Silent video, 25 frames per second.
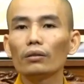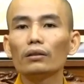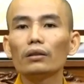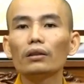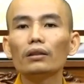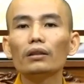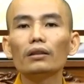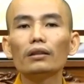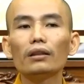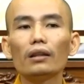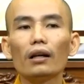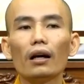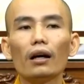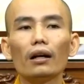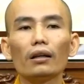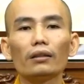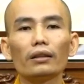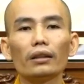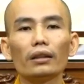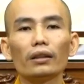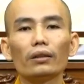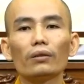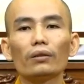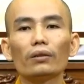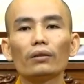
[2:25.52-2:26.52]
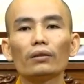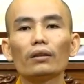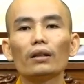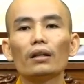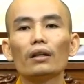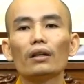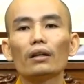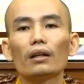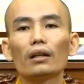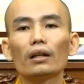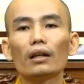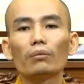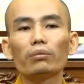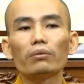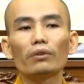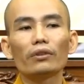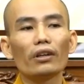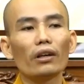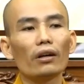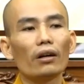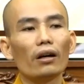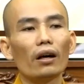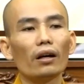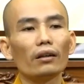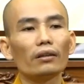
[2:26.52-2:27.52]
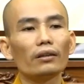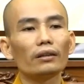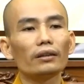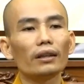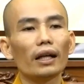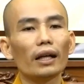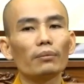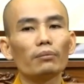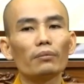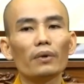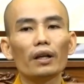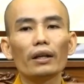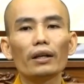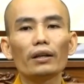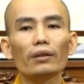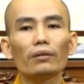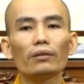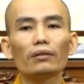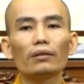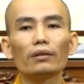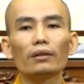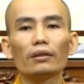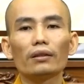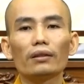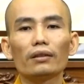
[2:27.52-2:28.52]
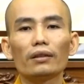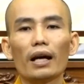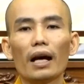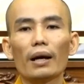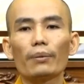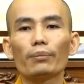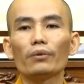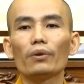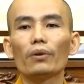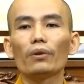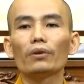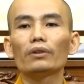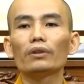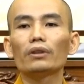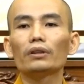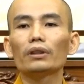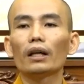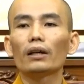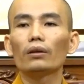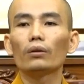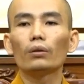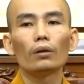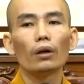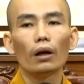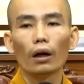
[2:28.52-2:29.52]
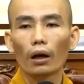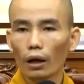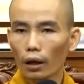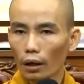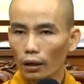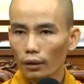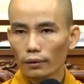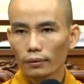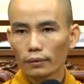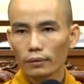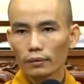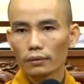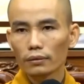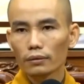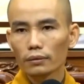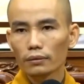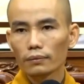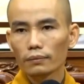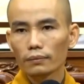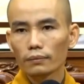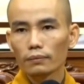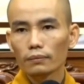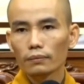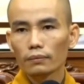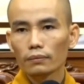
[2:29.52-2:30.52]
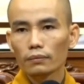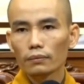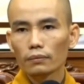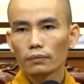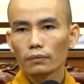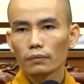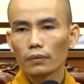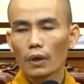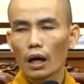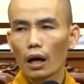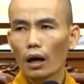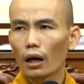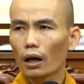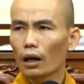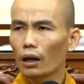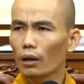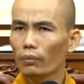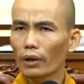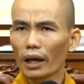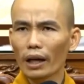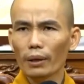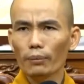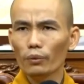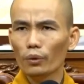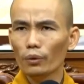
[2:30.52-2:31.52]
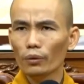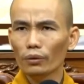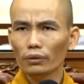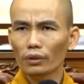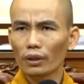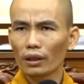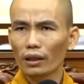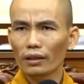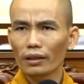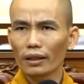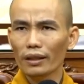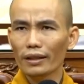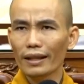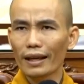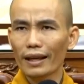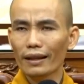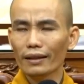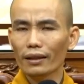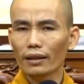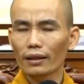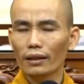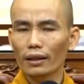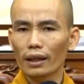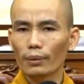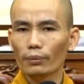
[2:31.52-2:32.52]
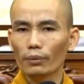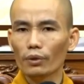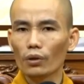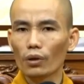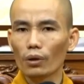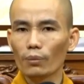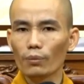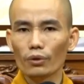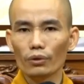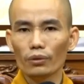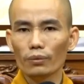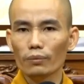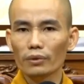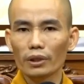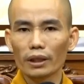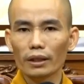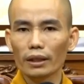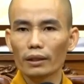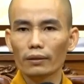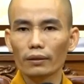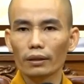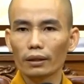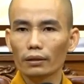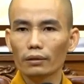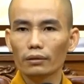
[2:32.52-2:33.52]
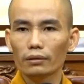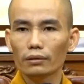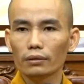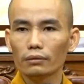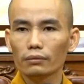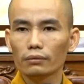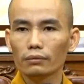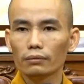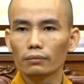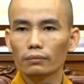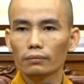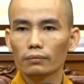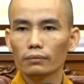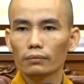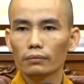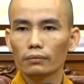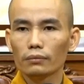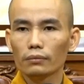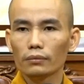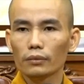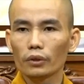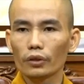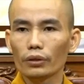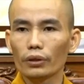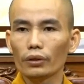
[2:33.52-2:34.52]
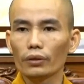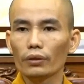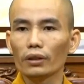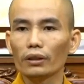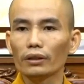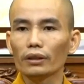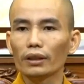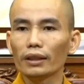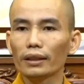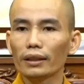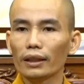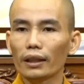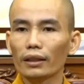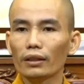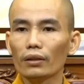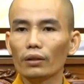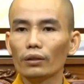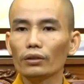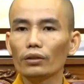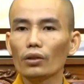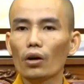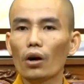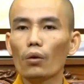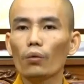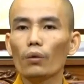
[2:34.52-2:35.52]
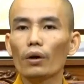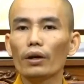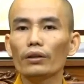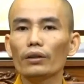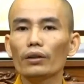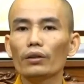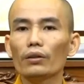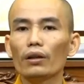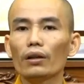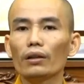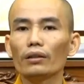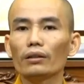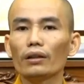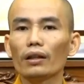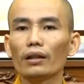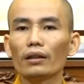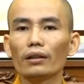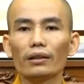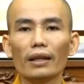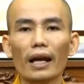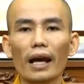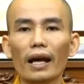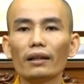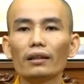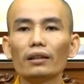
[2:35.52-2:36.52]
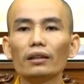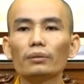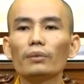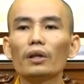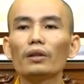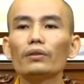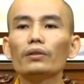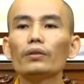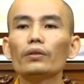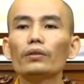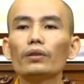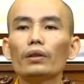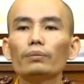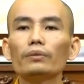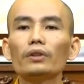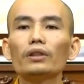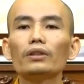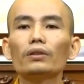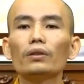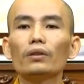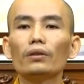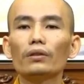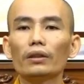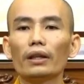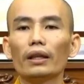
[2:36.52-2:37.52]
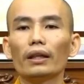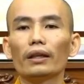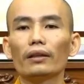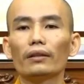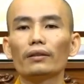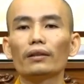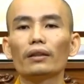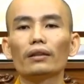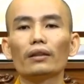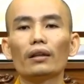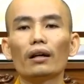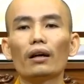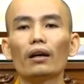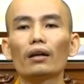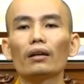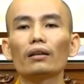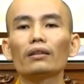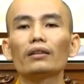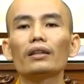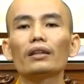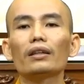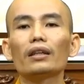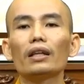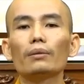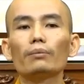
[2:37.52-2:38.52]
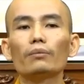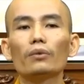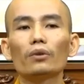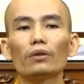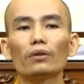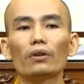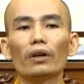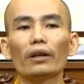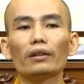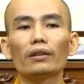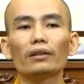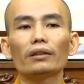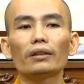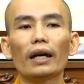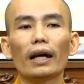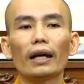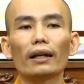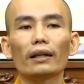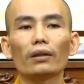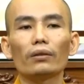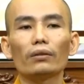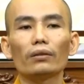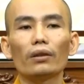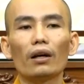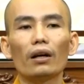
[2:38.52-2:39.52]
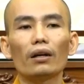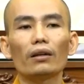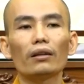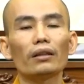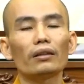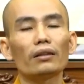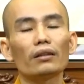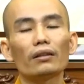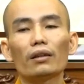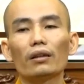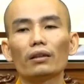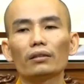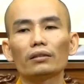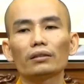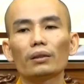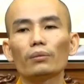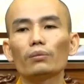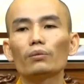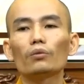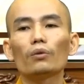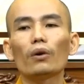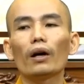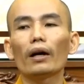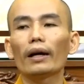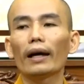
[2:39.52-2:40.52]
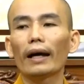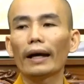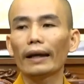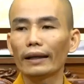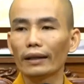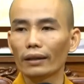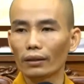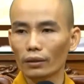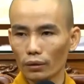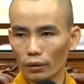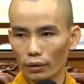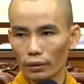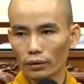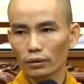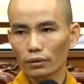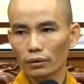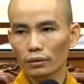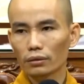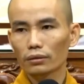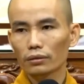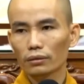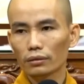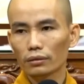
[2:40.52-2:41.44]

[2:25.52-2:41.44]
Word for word: cô thương họ thì cô không cho họ thức ăn mới cô đừng có đạp đổ thức ăn của họ không ai muốn tới thế gian này làm khổ một chúng sanh nào hết có điều họ tới đây họ cho quá nhiều họ nhận trả được bao nhiêu giống như cô vậy cho nên họ cũng đi kiếm một cái loại thức ăn nào đó để cho họ sống qua ngày thôi